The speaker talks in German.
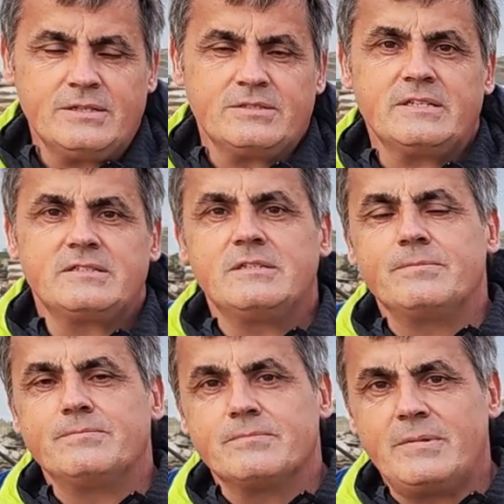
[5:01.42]
Also dass
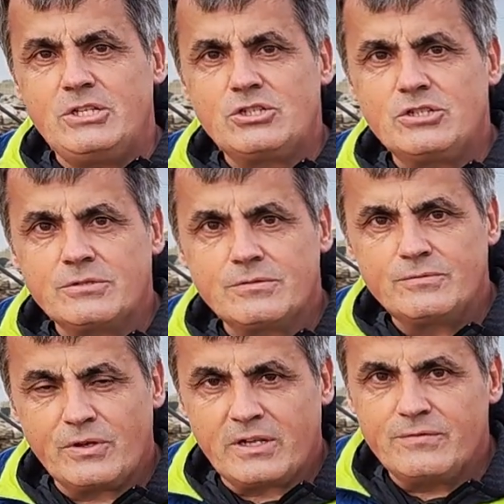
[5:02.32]
sich Menschen
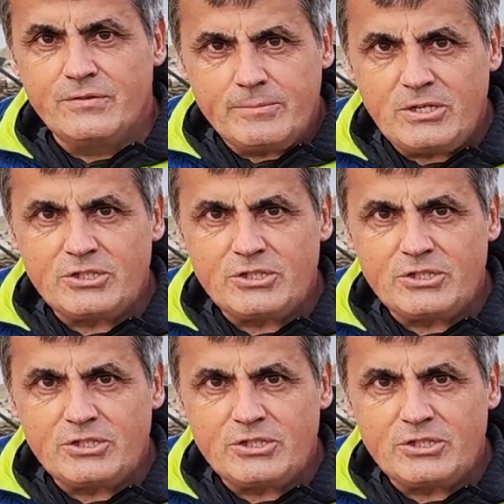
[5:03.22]
für eine Firma